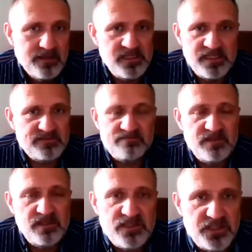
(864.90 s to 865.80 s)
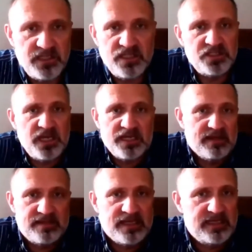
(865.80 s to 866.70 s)
Nic, nic się nie dzieje
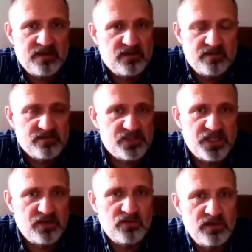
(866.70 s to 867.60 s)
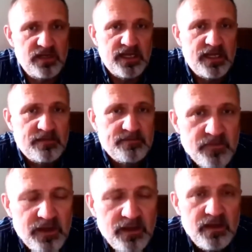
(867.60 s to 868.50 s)
takiego szczególnie,
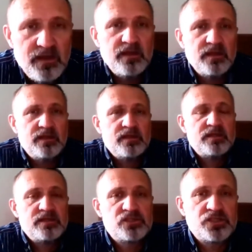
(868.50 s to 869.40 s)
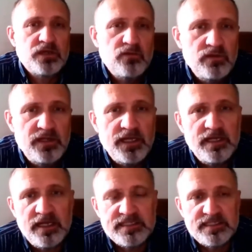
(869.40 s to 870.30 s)
y, szczególnie
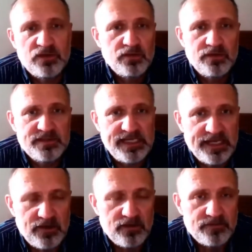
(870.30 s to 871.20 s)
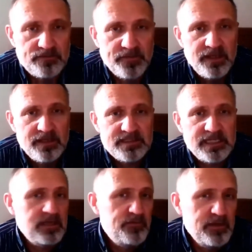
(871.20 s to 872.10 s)
ekscytującego.
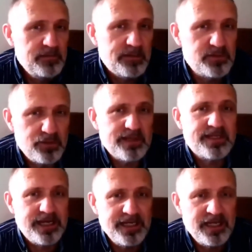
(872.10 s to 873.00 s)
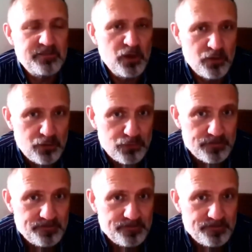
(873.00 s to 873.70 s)
Taki film na przykład Kraina Miodu,